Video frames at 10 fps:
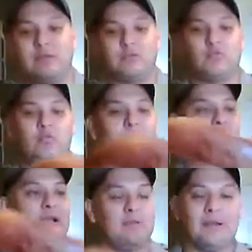el shofar
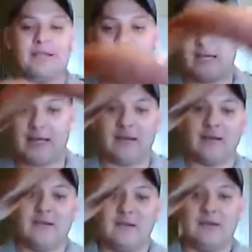que le va a llegar.
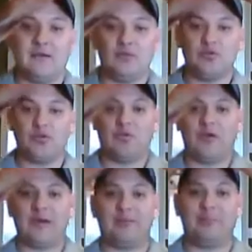Un
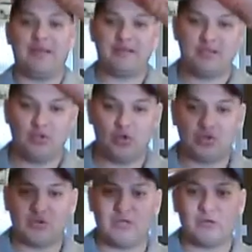shofar precioso de